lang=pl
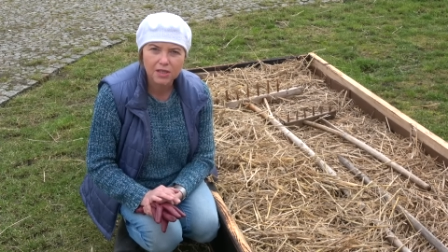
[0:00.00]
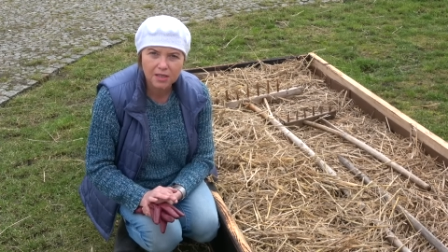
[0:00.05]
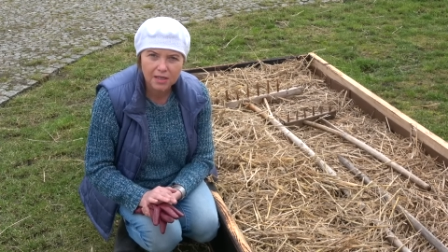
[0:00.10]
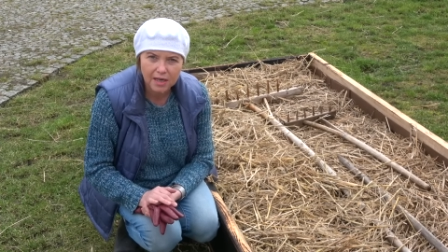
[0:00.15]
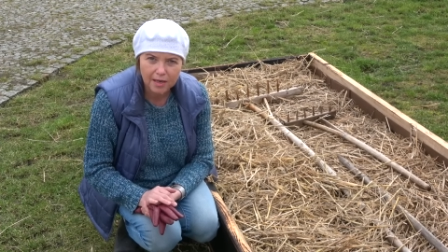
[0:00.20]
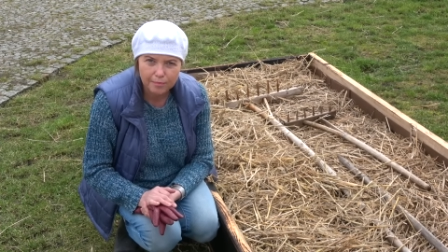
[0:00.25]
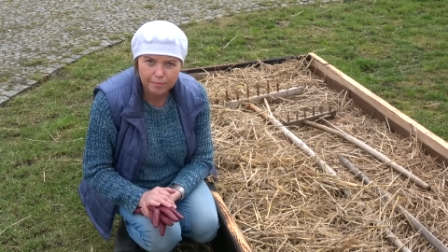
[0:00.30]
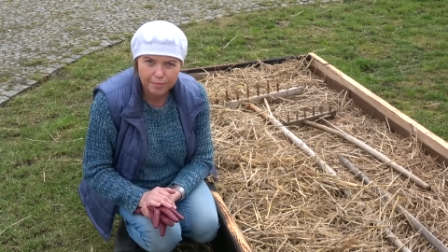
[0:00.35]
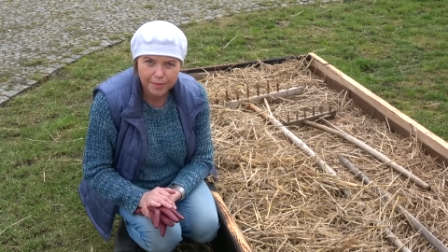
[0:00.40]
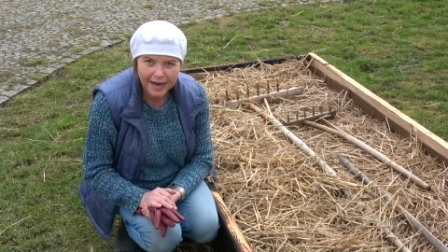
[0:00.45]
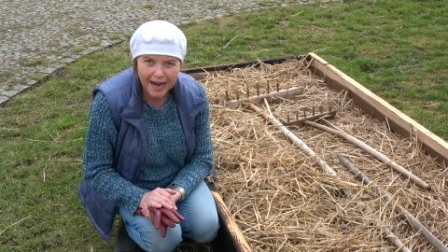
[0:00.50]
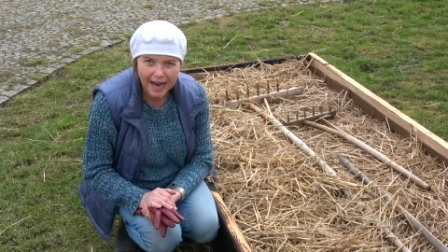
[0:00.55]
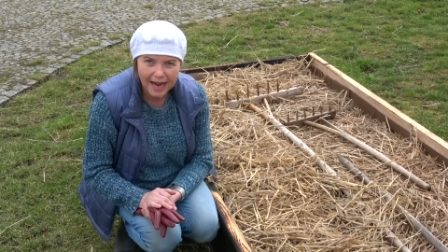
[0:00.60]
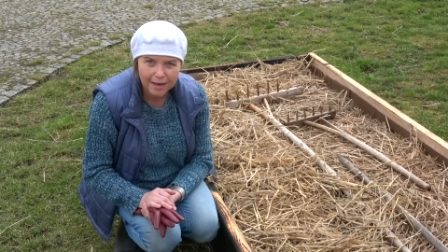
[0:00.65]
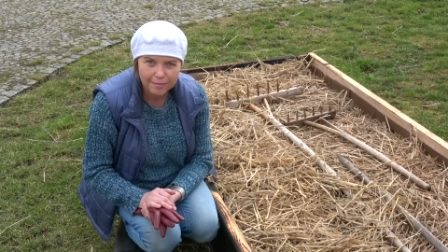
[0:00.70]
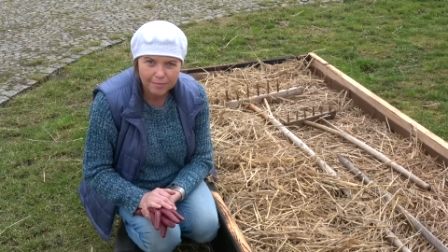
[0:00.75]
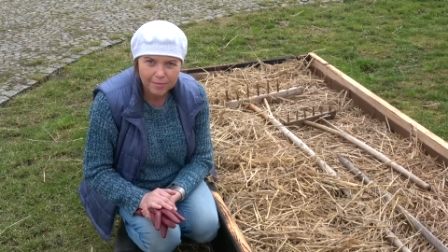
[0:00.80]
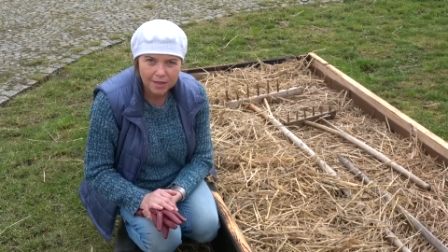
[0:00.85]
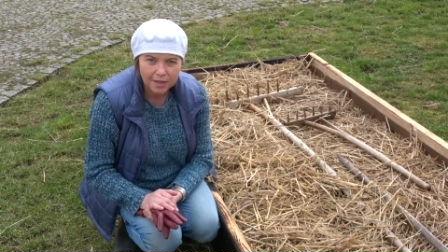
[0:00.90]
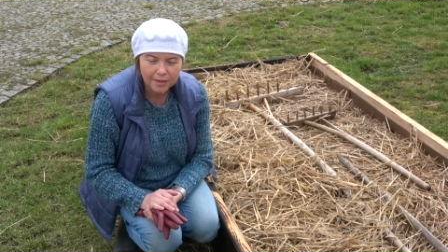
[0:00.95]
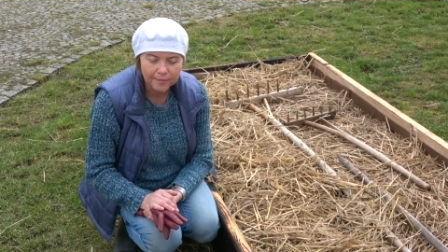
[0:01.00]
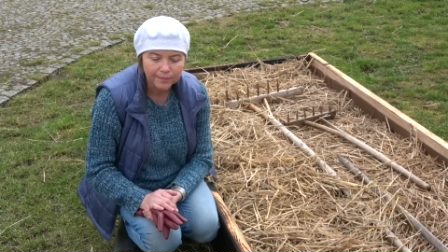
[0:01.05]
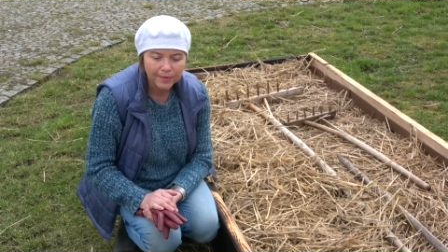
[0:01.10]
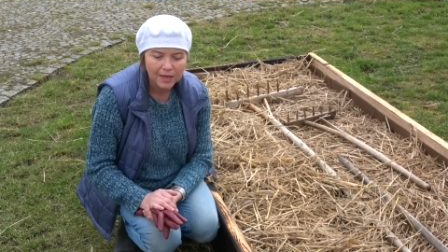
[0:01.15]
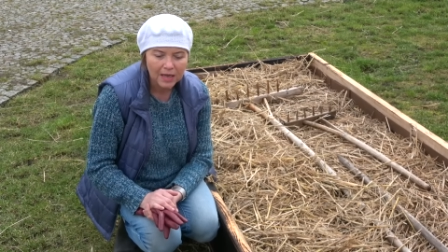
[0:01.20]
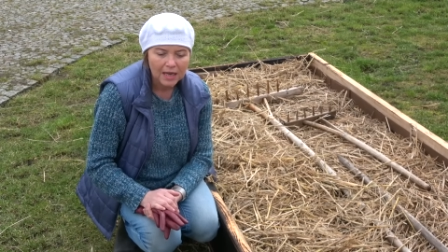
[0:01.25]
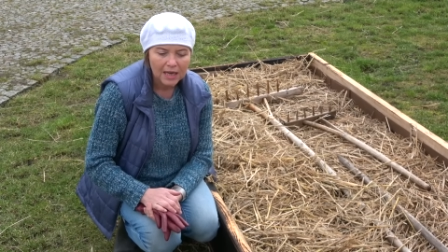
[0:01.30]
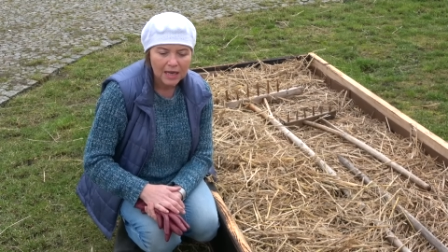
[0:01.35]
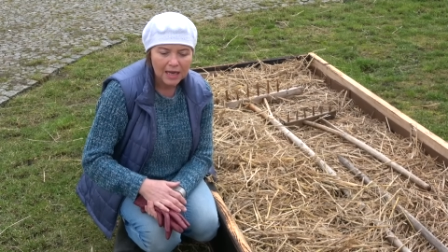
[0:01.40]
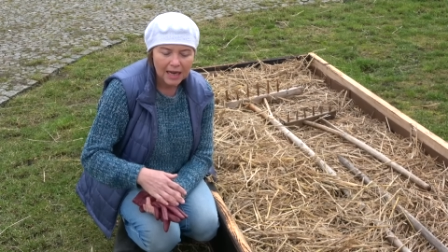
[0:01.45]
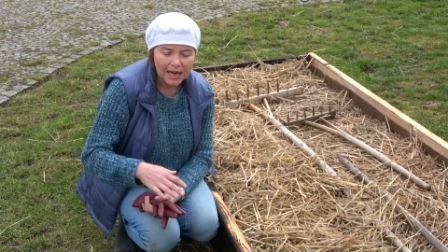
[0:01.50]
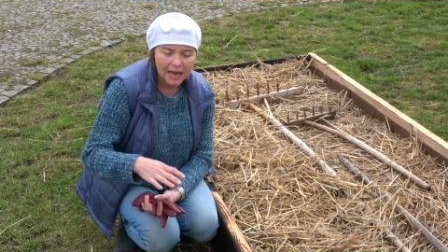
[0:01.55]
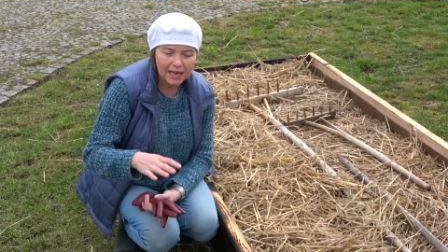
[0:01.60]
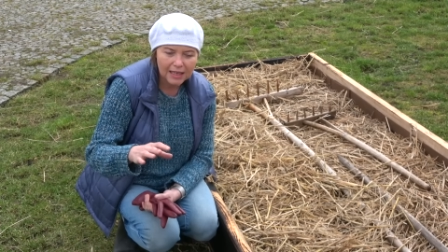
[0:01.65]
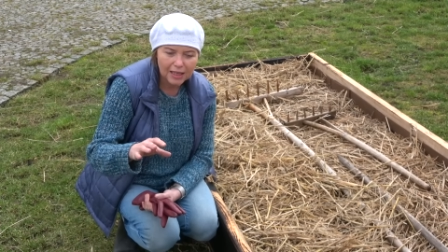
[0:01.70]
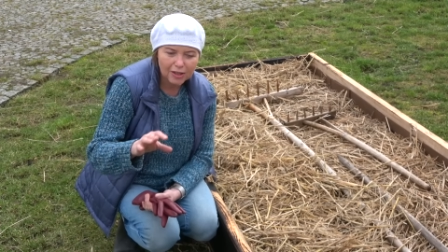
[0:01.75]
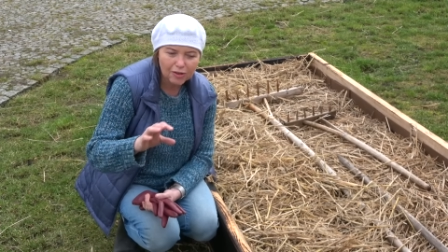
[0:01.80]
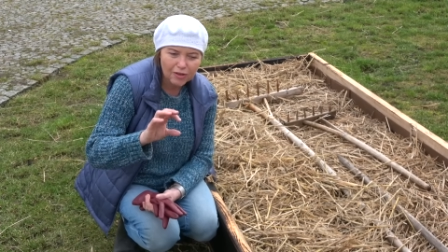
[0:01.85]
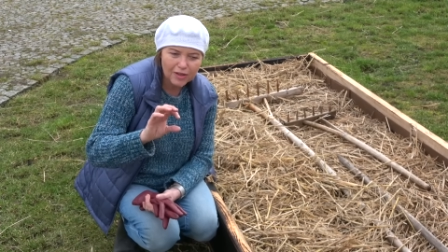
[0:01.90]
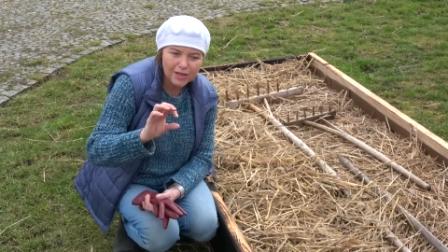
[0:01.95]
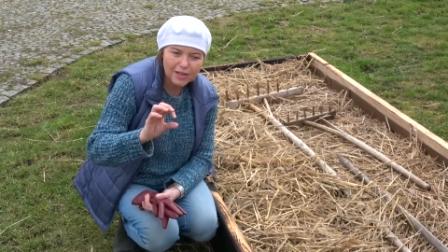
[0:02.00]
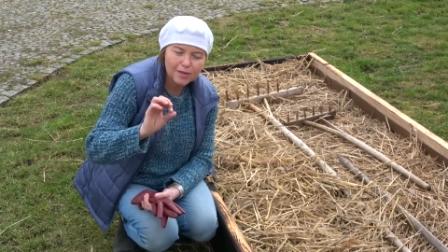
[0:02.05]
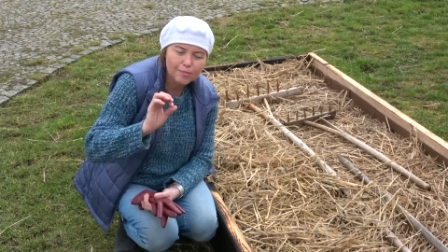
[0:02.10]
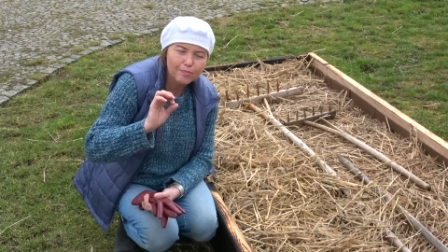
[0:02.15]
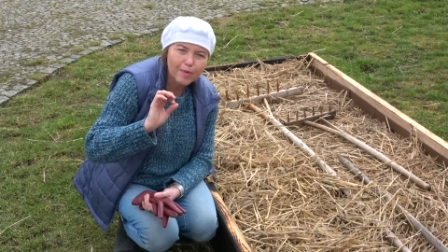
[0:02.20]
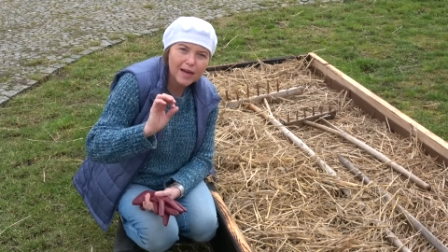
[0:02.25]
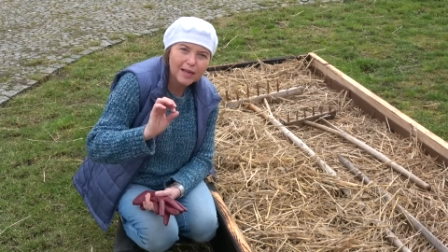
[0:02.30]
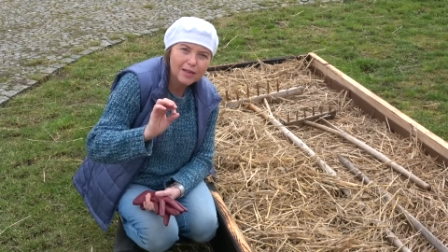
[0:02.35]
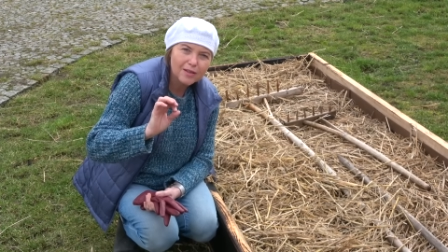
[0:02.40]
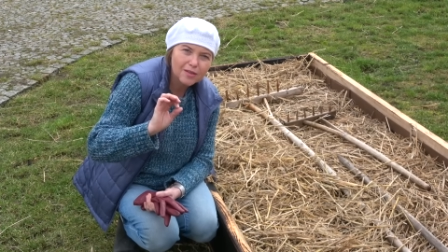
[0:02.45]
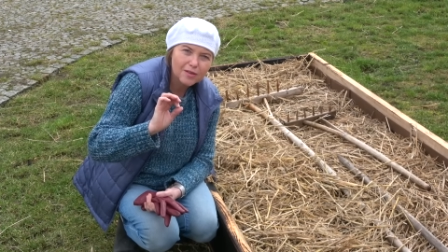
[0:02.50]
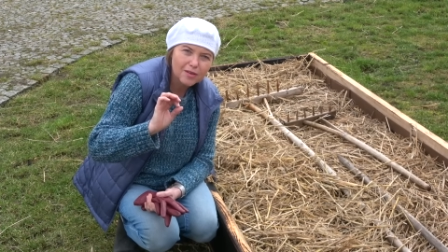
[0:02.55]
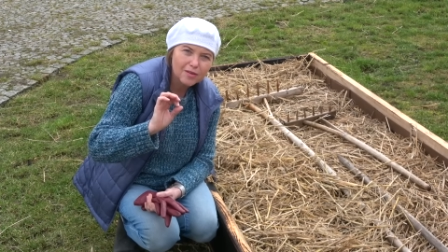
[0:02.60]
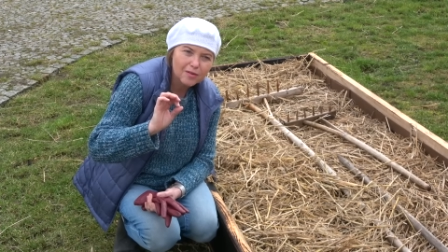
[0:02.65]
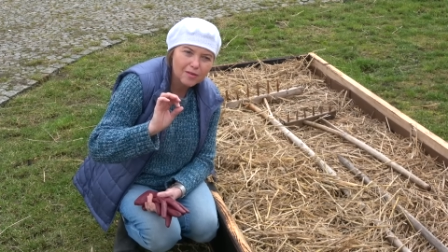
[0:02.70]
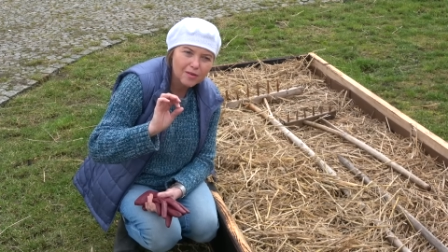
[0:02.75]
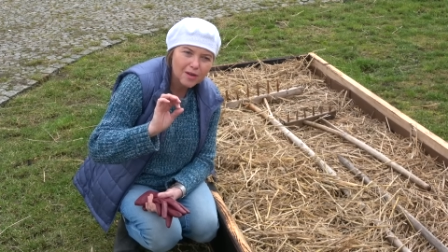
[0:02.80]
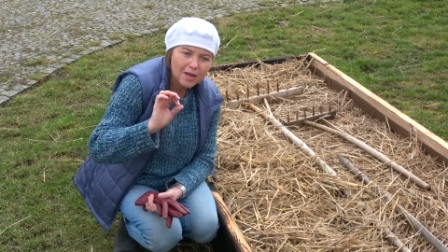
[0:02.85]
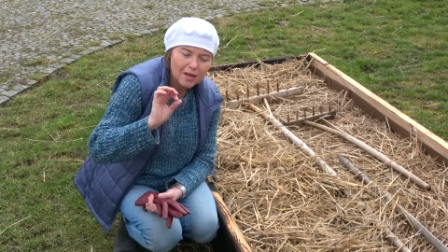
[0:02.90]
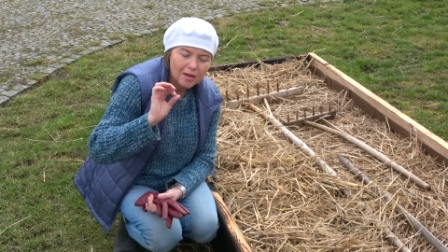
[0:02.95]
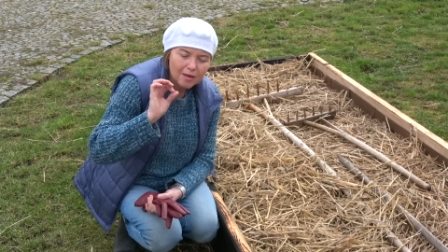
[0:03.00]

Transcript: zrębkami, ale to jest bardzo